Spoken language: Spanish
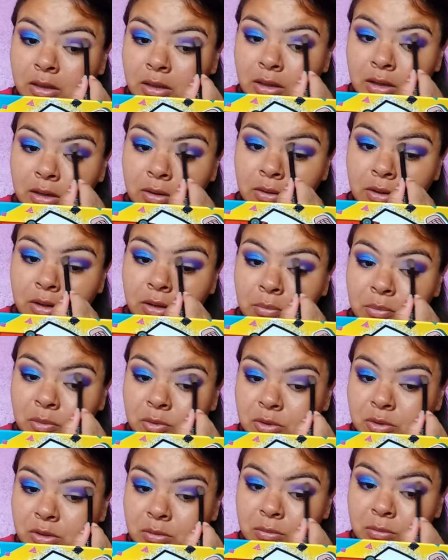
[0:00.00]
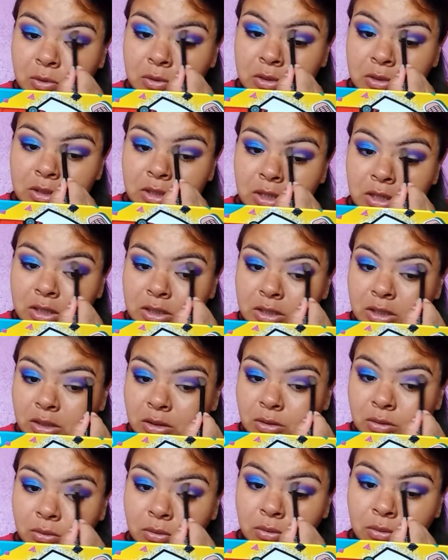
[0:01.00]
de lo que pusimos este
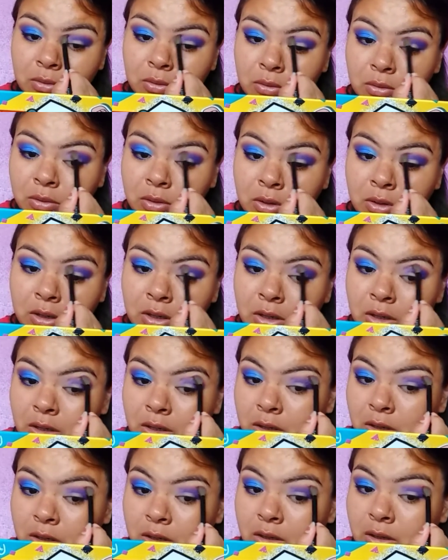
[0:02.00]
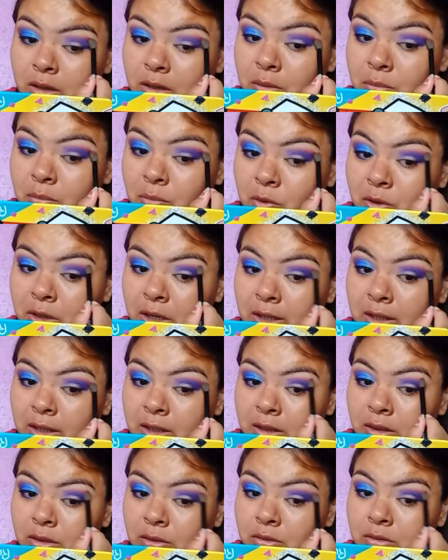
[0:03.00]
tono eh,
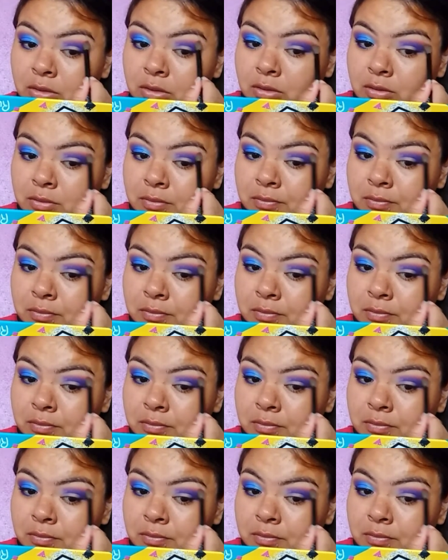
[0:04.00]
moradito